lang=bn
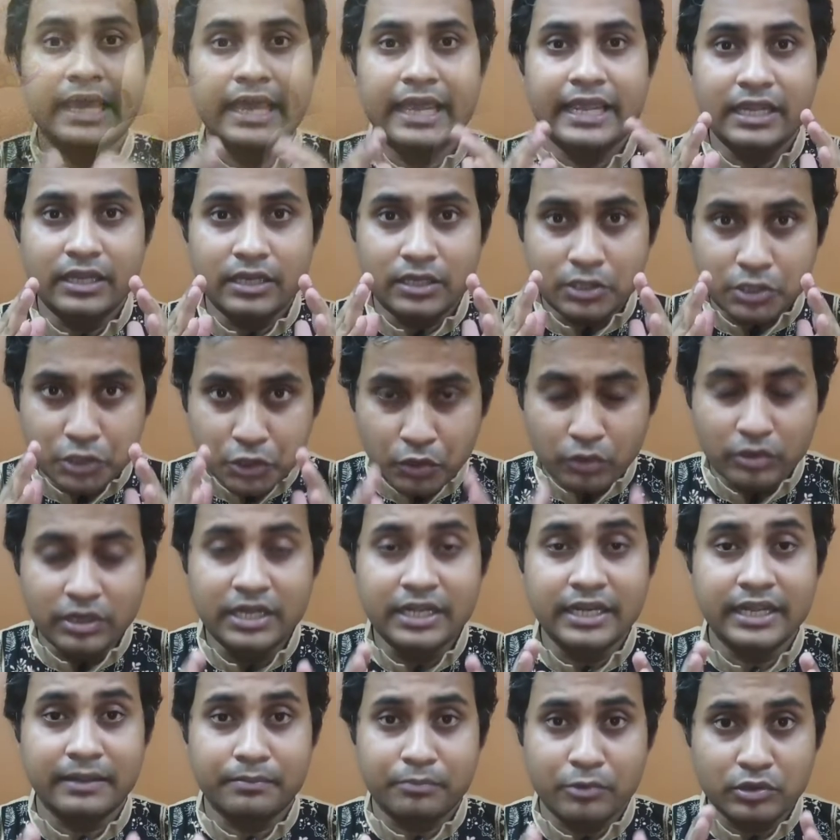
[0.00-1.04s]
এই
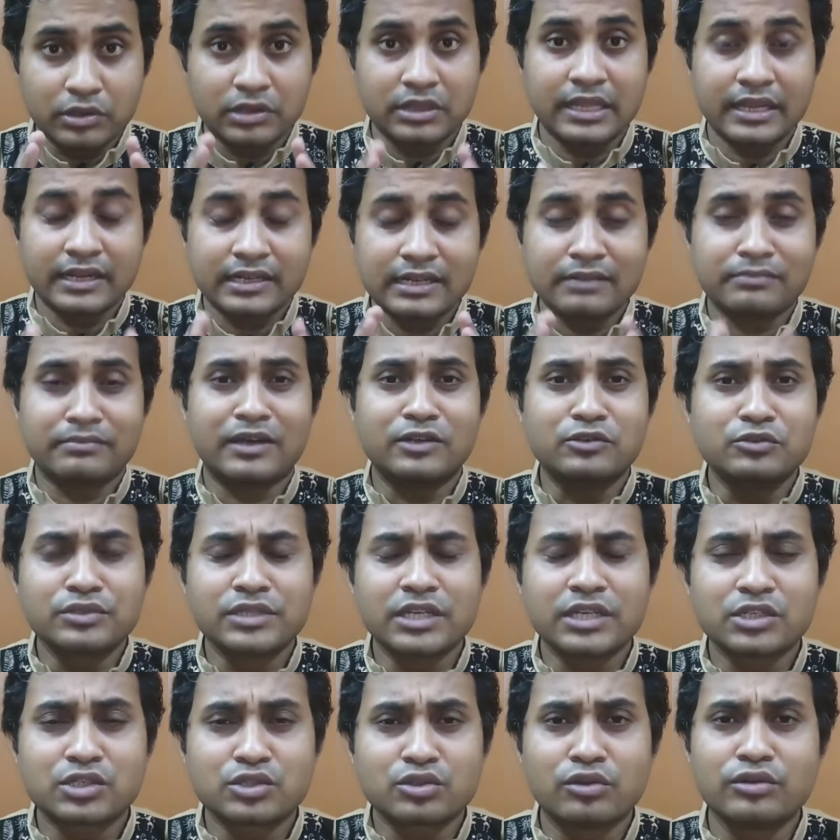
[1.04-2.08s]
শরীরে প্রত্যেকটা
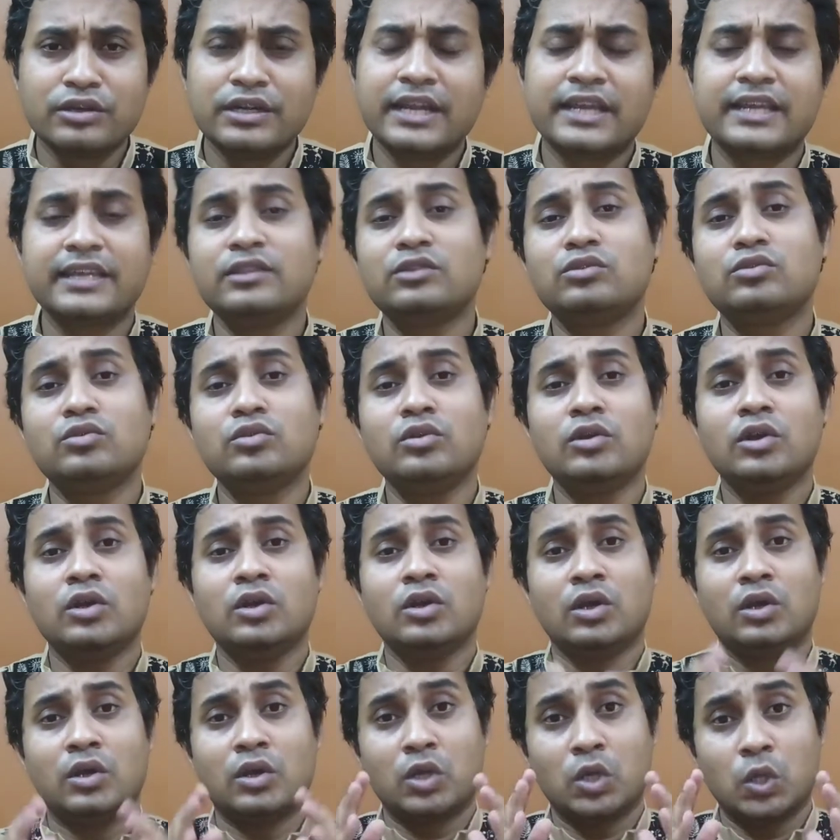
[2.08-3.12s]
মানুষের শরীরে কিন্তু
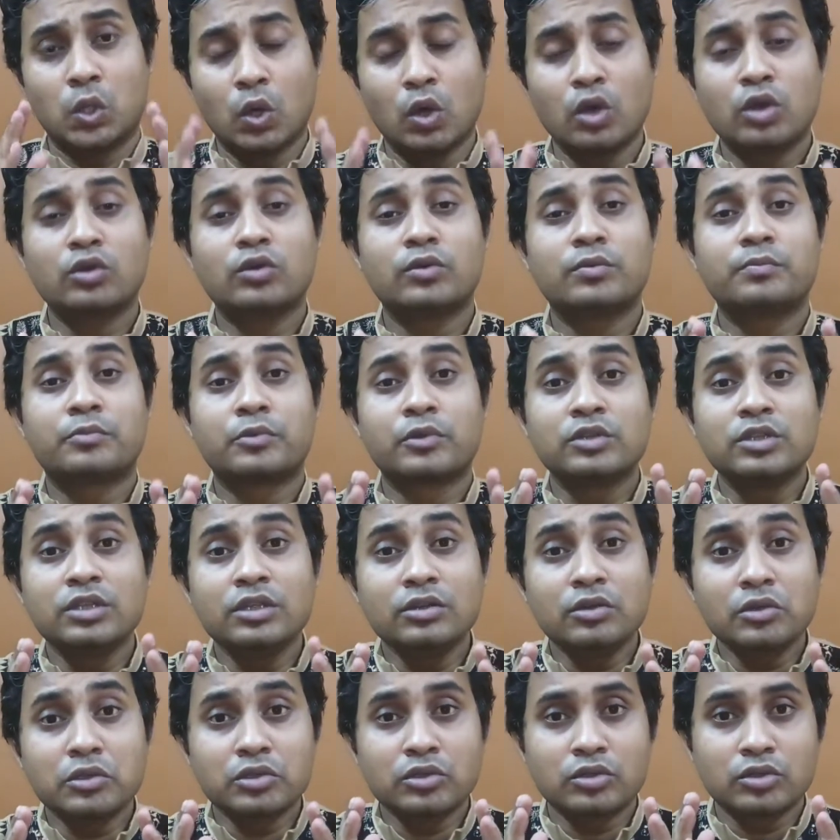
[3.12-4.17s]
রোগ
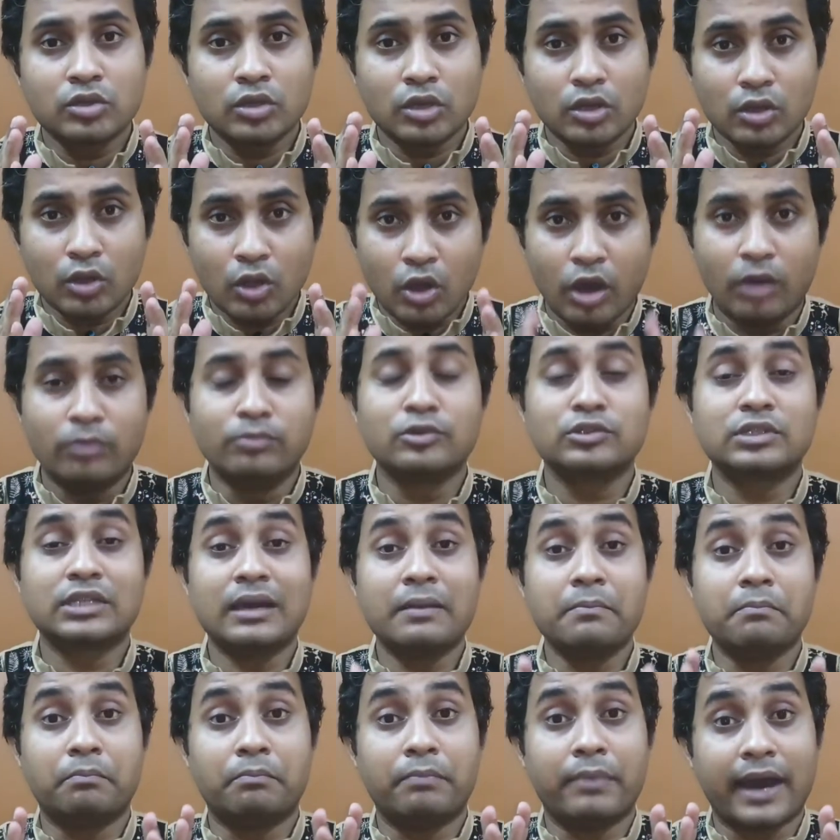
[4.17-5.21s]
প্রতিরোধ
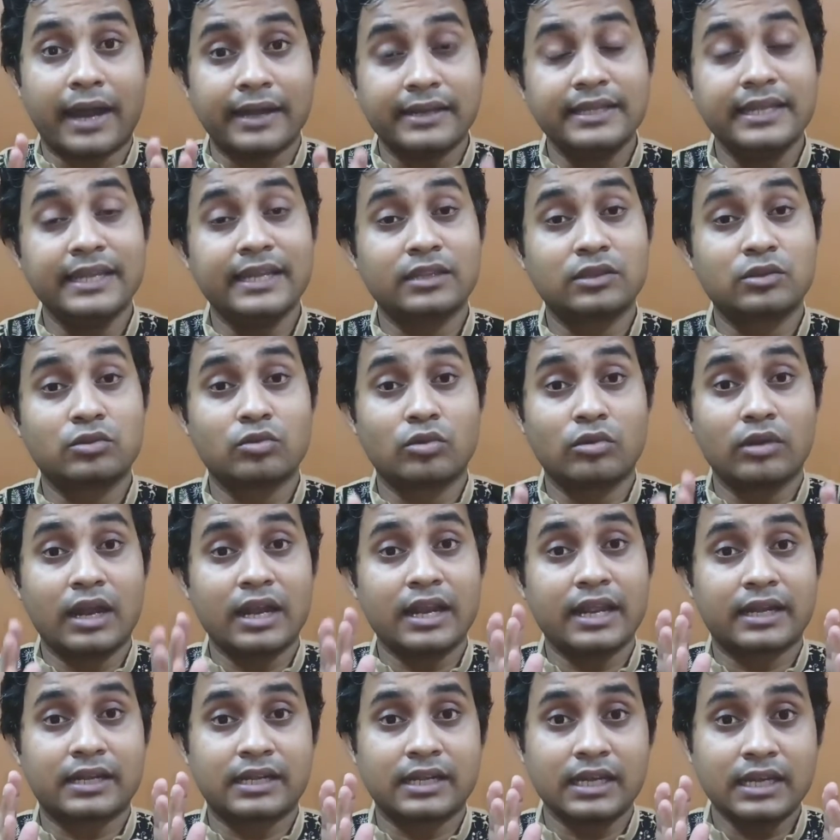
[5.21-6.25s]
ক্ষমতা বাড়িয়ে
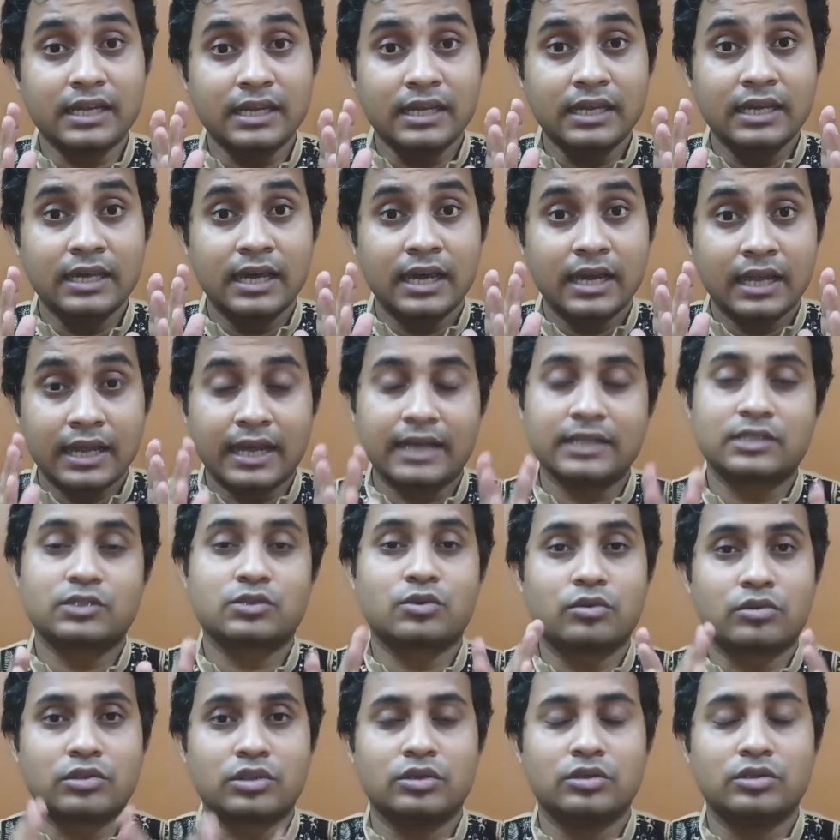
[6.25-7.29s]
তোলার একটা কাজ
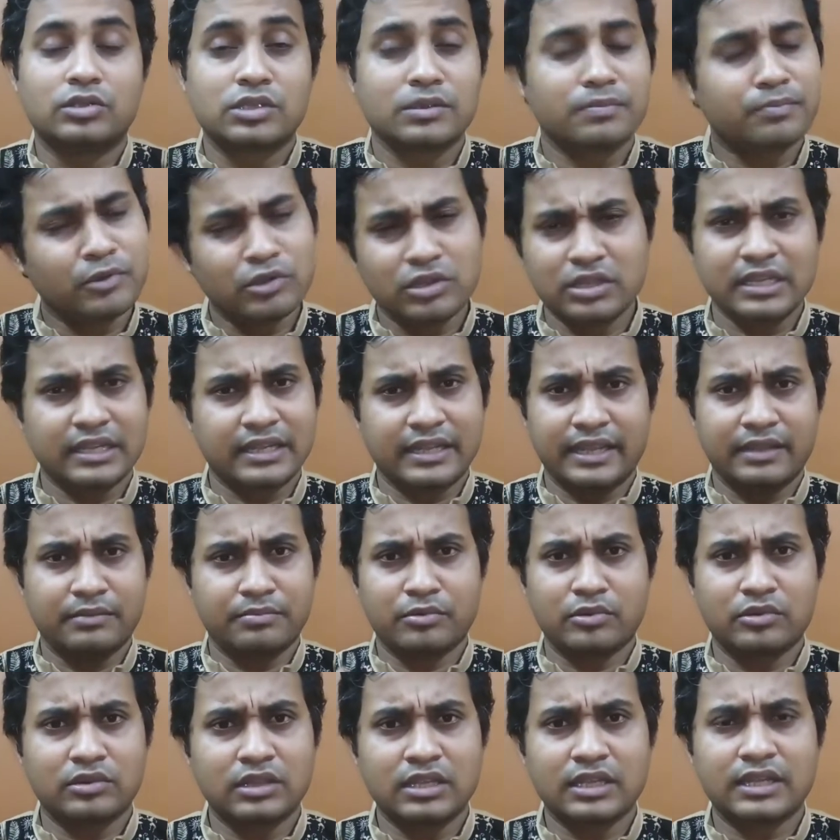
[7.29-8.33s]
করতে হচ্ছে প্রত্যেককেই
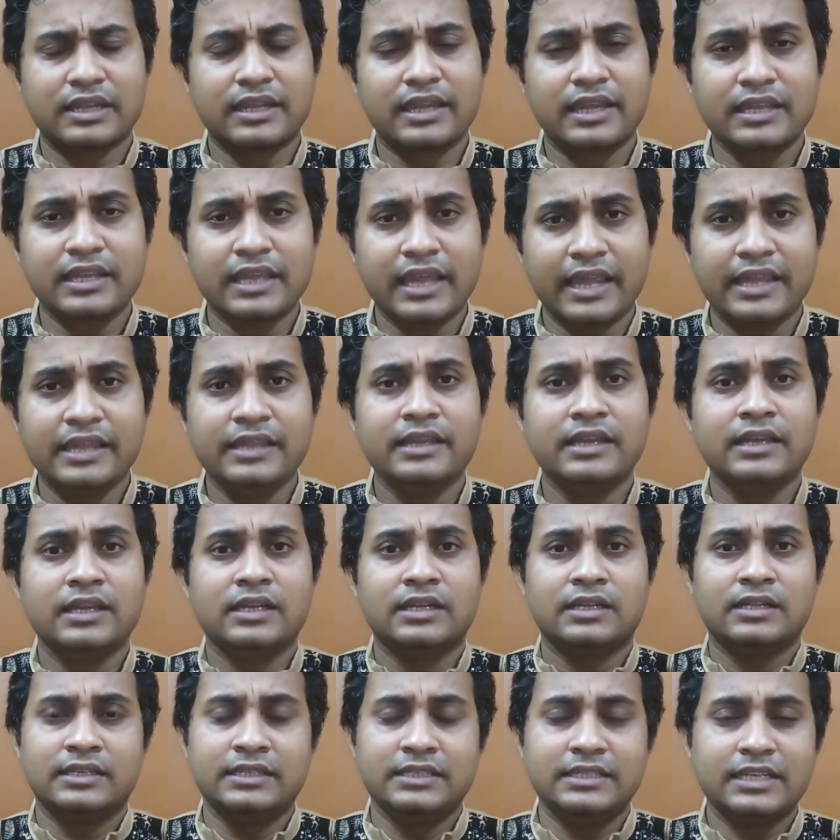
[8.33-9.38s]
প্রত্যেককেই এই
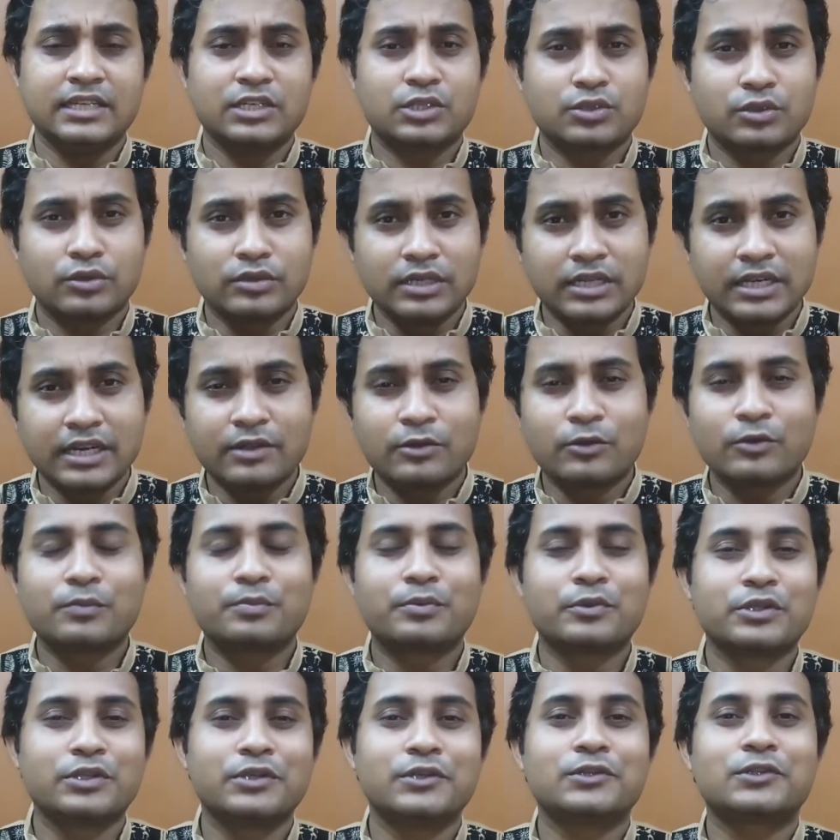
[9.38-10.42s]
নিজের শরীরে রোগ
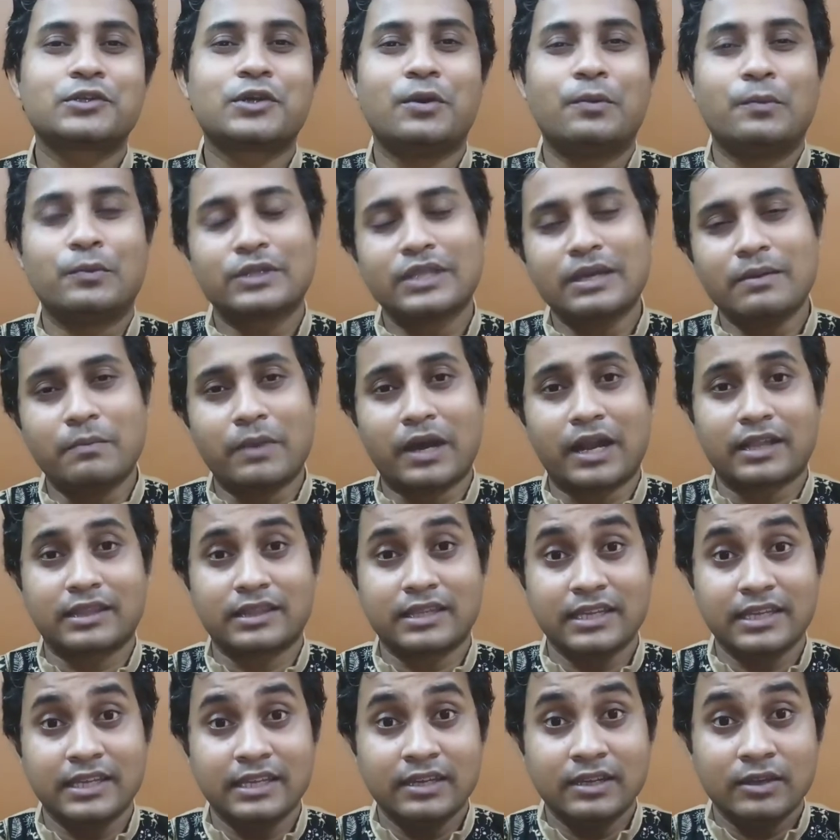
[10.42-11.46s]
প্রতিরোধ ক্ষমতা
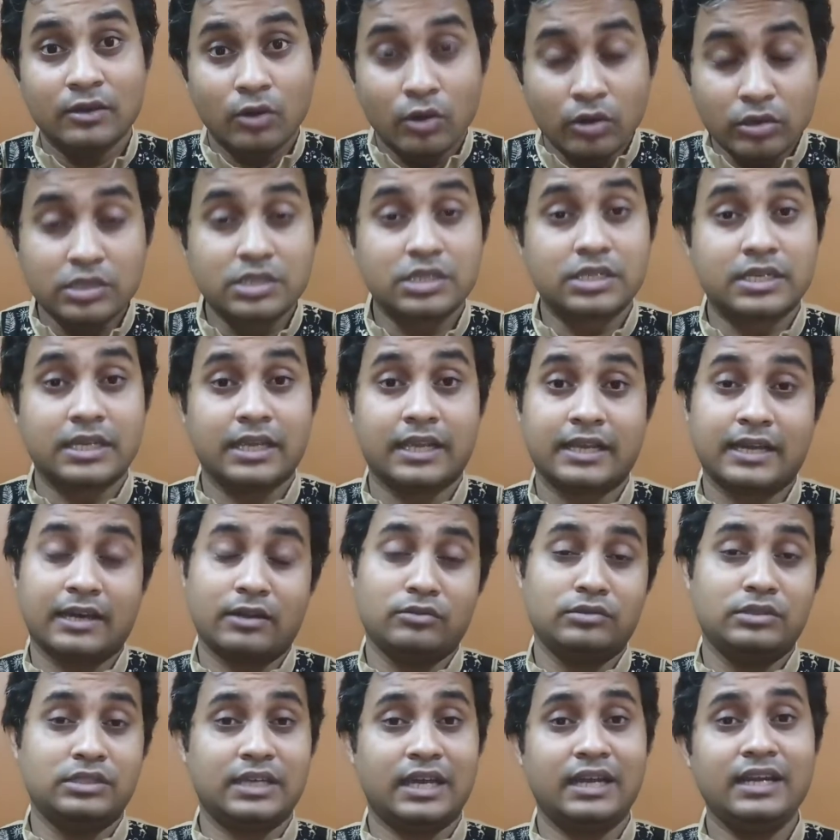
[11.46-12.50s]
বাড়াতে হচ্ছে
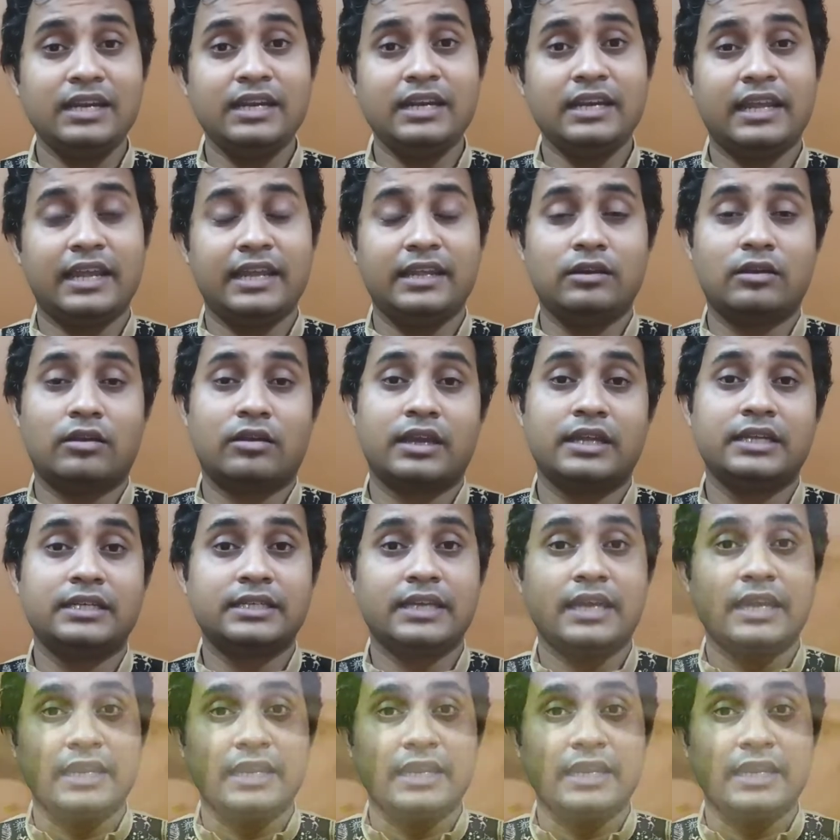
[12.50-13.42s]
কারণ জানেন এই লড়াইটা